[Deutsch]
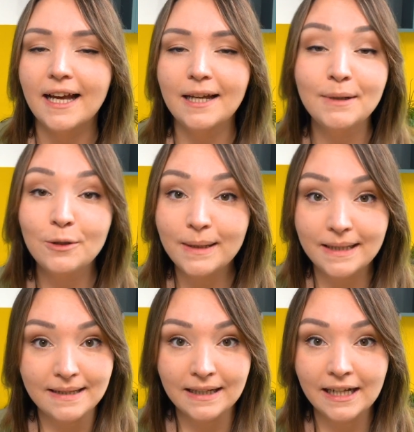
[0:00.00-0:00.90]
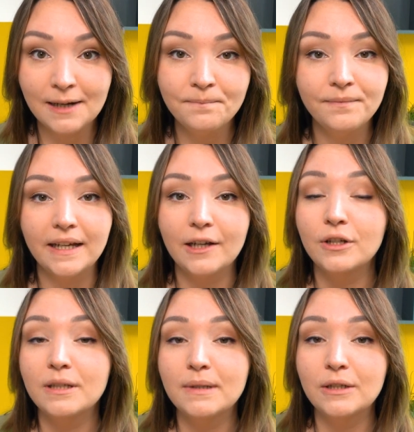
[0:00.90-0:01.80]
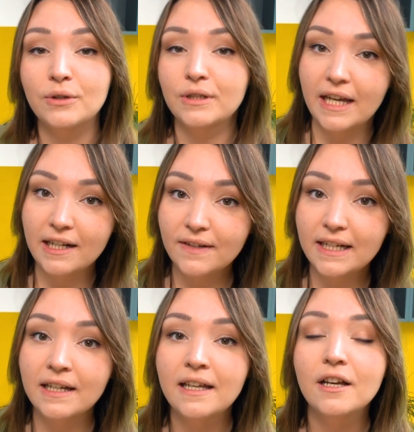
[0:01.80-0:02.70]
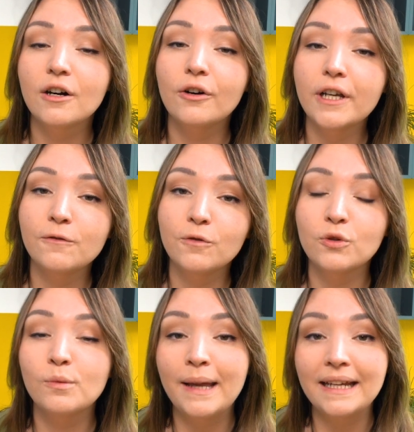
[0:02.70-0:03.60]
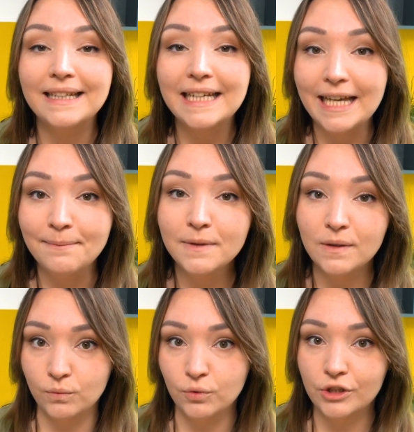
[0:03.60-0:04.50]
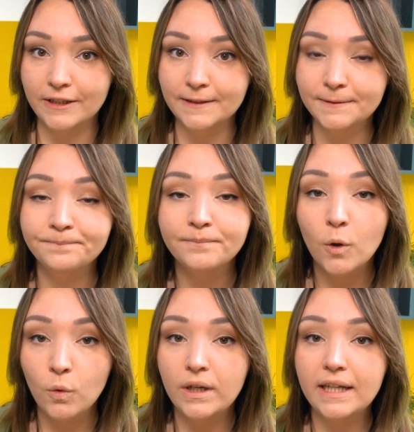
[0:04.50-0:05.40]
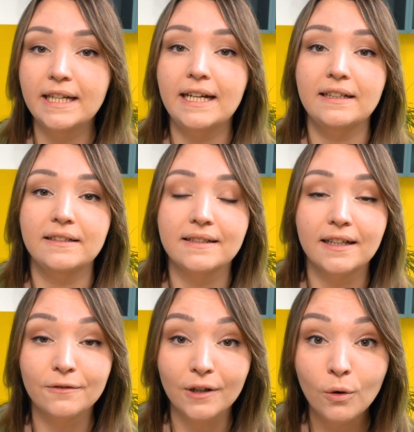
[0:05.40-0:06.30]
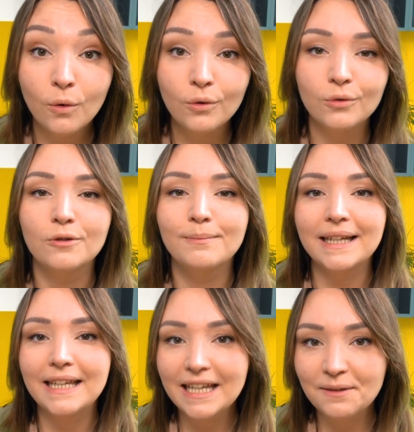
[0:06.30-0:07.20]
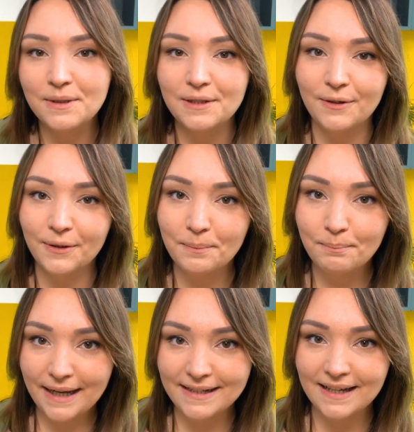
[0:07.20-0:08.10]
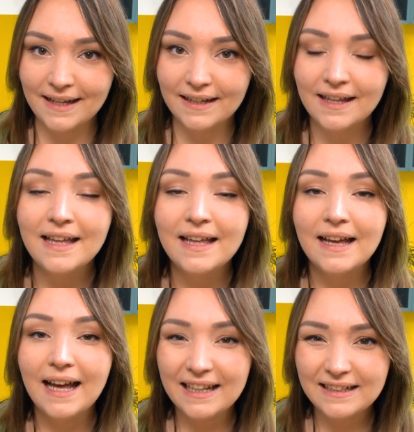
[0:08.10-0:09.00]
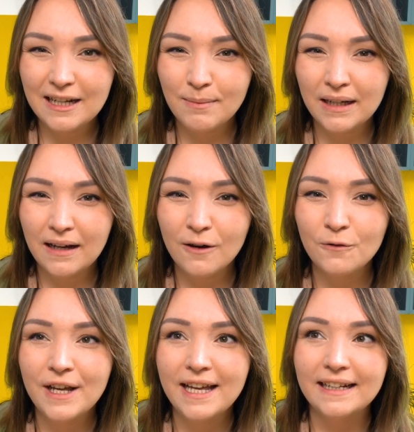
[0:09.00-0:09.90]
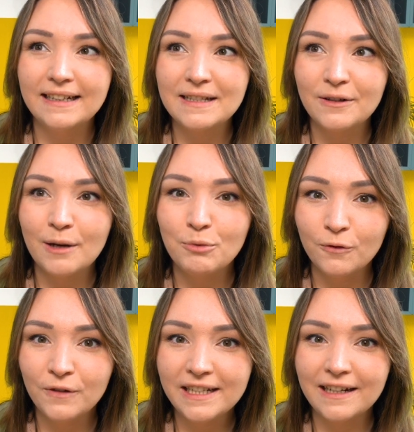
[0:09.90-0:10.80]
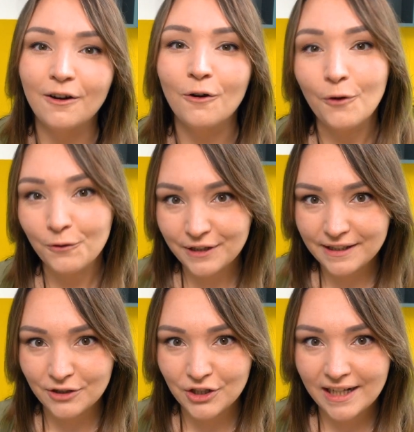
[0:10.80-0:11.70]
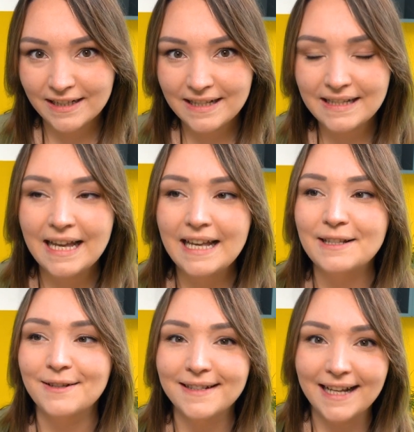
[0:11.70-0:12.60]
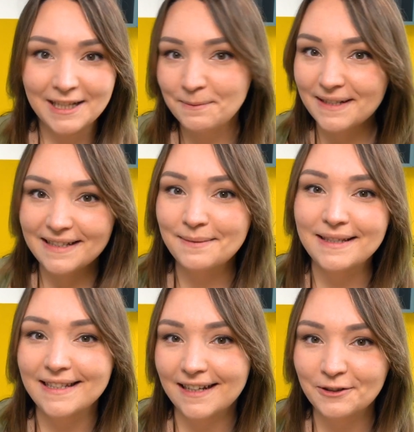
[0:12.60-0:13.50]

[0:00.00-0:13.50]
Einmal über Instagram, da könnt ihr mir natürlich entweder euer Foto per DM zuschicken oder ihr ladet es einfach hoch und markiert mich in eurem Beitrag. Achtet aber darauf, dass euer Profil dann auch auf öffentlich gestellt ist, sonst kann ich mir das nämlich nicht